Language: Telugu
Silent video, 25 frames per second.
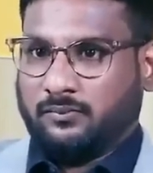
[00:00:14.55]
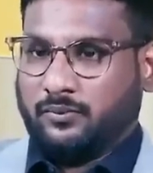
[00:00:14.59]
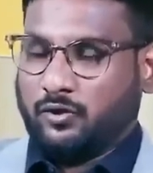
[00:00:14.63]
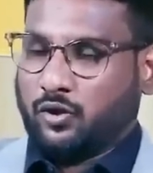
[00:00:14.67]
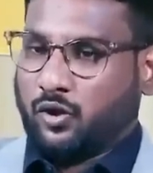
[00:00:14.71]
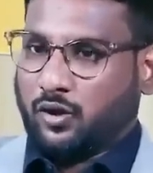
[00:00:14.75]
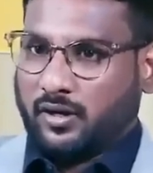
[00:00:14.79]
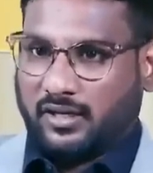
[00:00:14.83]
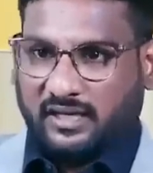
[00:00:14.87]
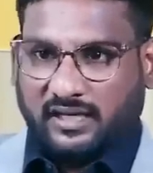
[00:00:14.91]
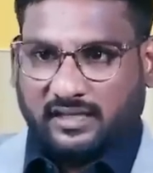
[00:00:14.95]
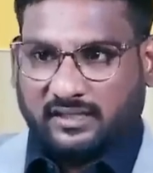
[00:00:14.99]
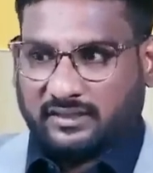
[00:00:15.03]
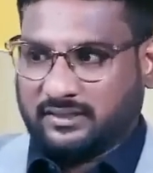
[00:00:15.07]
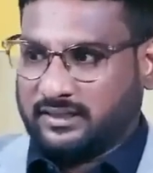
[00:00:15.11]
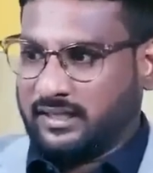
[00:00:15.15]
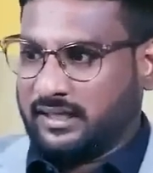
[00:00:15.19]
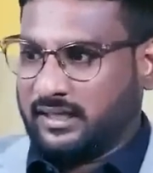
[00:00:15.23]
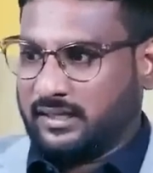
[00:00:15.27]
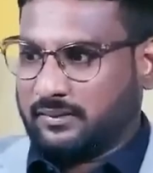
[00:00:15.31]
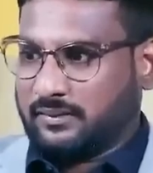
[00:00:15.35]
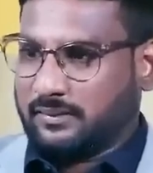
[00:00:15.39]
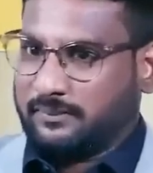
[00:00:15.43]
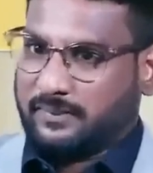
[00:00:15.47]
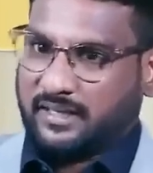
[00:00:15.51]
ఇప్పుడు ఆయిల్
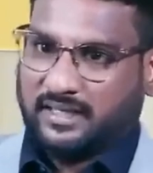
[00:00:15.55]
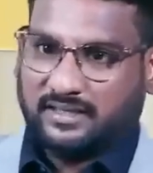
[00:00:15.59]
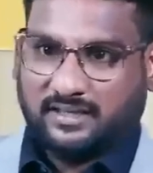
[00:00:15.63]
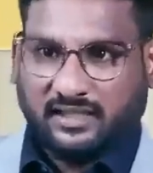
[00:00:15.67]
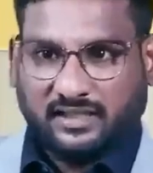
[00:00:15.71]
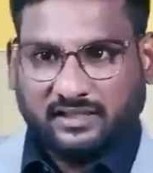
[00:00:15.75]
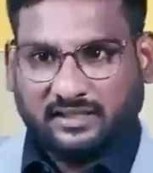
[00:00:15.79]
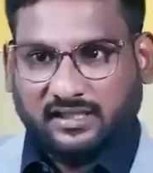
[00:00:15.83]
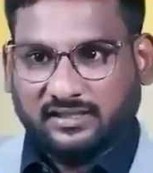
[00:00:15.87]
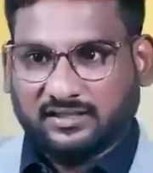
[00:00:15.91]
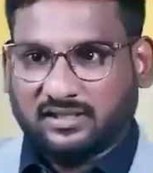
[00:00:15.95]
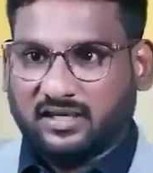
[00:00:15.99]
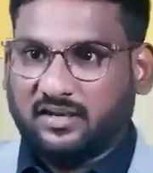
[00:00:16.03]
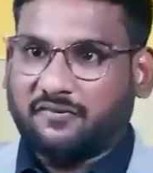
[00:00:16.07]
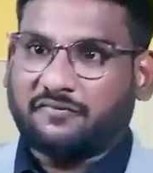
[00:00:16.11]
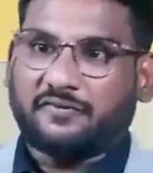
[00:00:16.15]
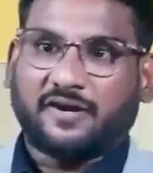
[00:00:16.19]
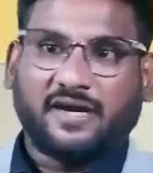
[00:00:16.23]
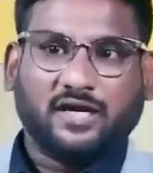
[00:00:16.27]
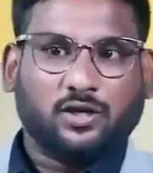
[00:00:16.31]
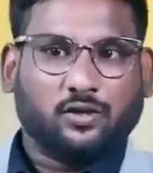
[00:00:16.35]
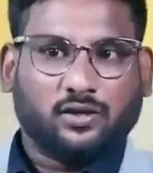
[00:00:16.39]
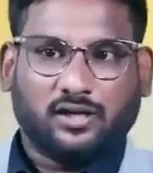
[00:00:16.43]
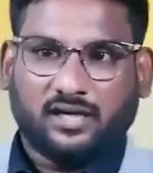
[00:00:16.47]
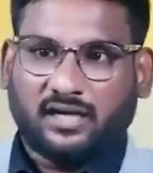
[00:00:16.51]
అన్నది మనందరికీ తెలుసు
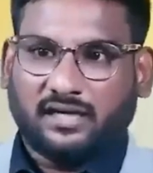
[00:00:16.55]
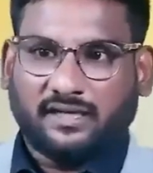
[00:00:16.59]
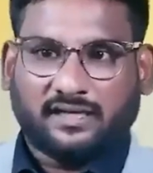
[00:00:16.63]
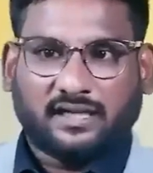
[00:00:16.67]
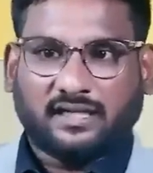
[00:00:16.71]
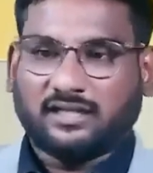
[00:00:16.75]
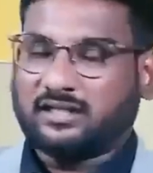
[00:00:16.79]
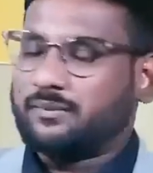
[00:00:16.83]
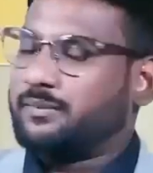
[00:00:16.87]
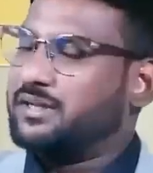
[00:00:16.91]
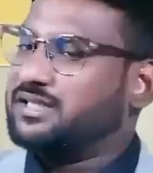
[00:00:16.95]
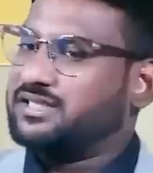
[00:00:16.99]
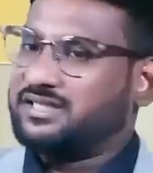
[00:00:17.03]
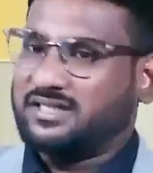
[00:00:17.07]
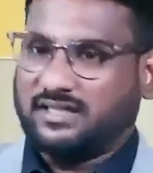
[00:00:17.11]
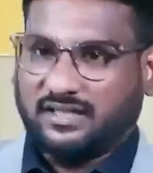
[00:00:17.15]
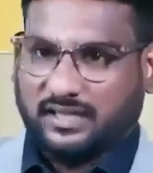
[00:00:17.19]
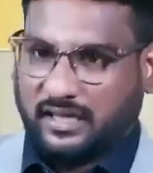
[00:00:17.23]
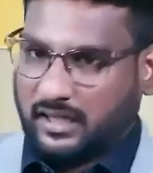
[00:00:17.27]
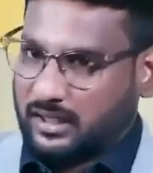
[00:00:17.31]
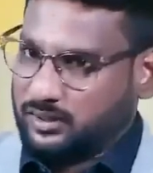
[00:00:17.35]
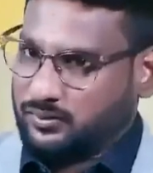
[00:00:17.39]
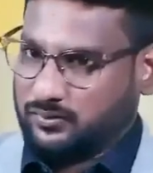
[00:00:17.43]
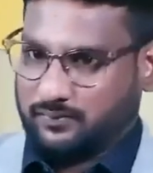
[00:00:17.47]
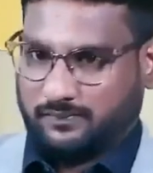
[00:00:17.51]
రిఫైన్డ్ ఆయిల్ అంటే అంత
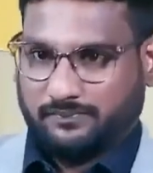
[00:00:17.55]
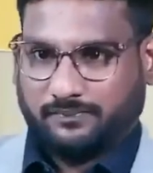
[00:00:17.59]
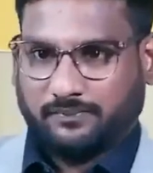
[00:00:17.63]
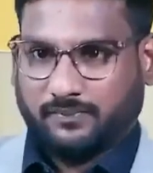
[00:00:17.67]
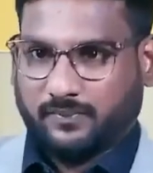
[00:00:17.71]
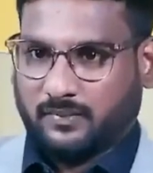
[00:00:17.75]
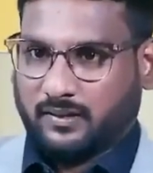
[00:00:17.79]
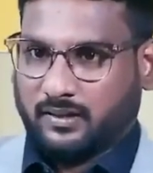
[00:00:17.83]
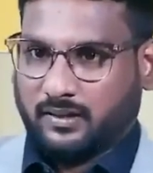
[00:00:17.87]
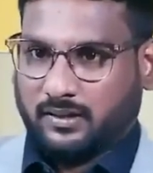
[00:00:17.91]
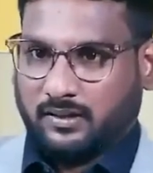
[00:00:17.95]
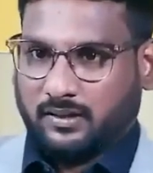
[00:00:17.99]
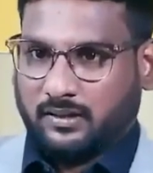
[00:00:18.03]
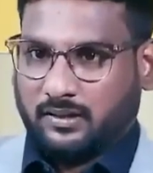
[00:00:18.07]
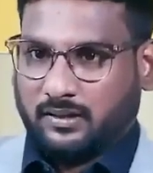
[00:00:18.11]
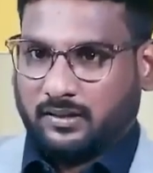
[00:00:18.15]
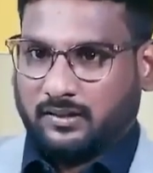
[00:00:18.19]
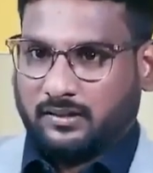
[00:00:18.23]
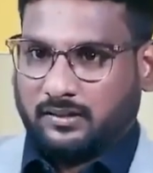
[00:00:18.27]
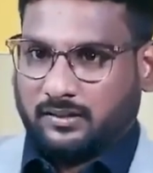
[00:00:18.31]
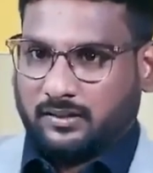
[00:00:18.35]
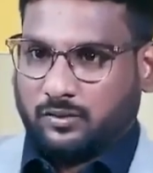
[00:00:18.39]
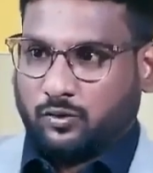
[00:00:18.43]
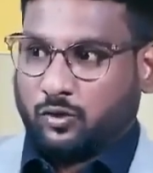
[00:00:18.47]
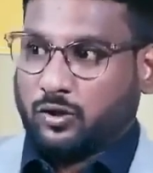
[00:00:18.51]
మంచిది కాదు అవును
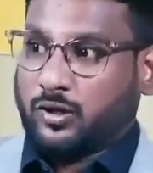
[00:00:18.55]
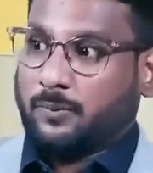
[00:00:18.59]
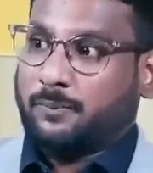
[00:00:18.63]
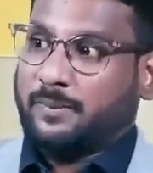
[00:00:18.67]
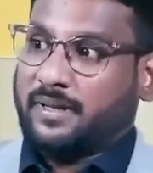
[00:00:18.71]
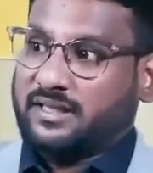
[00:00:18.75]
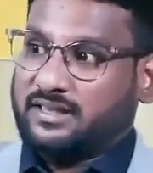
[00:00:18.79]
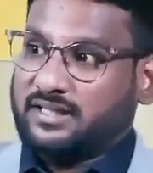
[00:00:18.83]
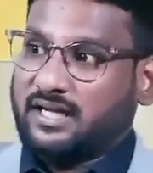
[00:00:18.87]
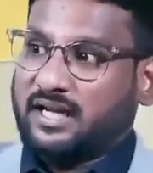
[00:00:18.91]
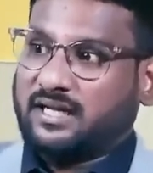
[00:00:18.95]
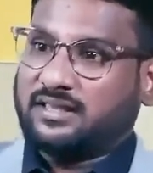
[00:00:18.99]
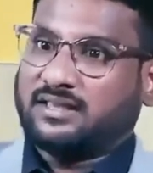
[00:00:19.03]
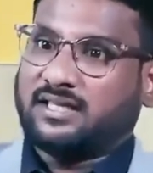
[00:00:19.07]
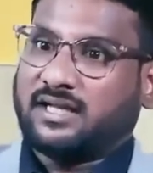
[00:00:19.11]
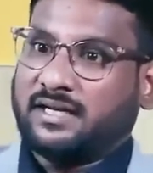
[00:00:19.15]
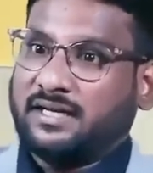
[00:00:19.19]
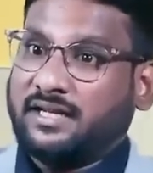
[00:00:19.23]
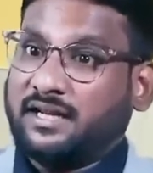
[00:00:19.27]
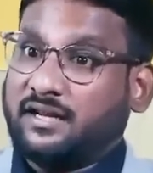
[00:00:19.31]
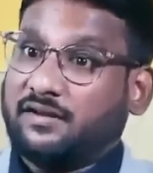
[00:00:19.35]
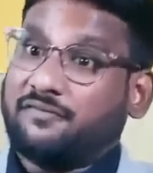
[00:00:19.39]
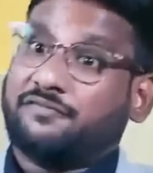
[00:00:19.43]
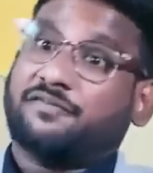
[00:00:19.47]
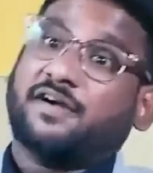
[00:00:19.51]
ఒక
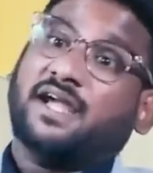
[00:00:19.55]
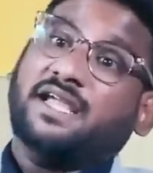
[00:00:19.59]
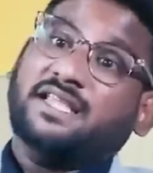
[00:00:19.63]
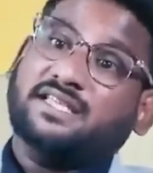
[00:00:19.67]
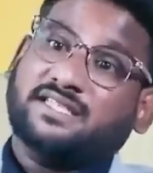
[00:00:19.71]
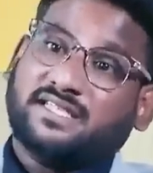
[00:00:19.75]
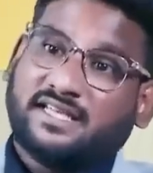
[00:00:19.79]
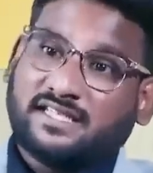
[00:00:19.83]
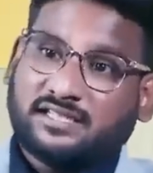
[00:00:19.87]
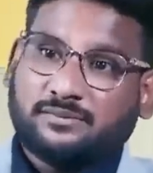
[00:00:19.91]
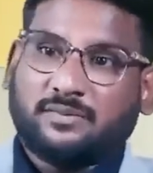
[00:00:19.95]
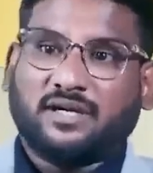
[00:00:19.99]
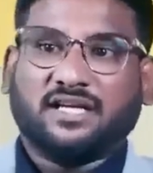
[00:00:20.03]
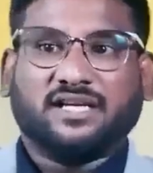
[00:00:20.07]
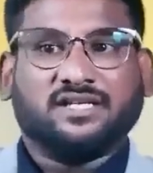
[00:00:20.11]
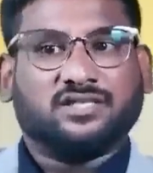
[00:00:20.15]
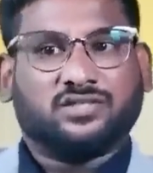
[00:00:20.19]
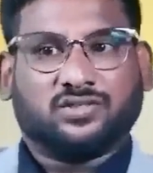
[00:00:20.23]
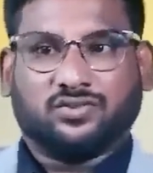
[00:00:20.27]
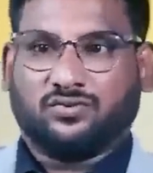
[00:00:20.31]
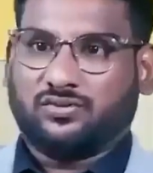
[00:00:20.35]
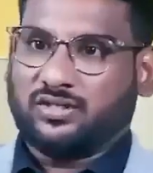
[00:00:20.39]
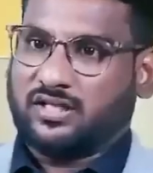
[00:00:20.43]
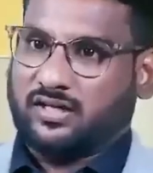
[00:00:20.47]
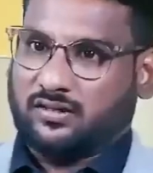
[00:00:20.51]
పదార్థాన్ని రిఫైన్ చేసి
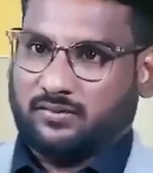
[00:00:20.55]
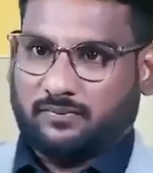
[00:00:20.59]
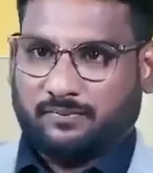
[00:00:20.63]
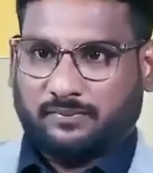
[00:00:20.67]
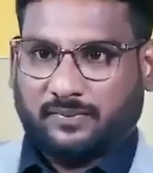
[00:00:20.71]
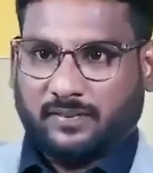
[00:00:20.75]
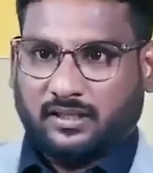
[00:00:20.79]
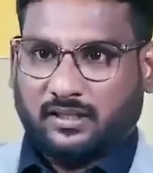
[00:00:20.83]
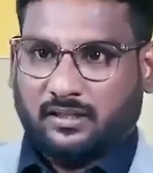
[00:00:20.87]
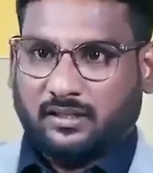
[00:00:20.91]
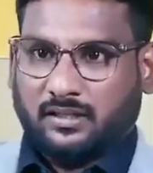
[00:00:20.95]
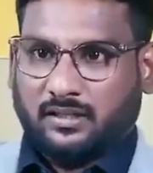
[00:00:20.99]
మనకి ఇస్తున్నారు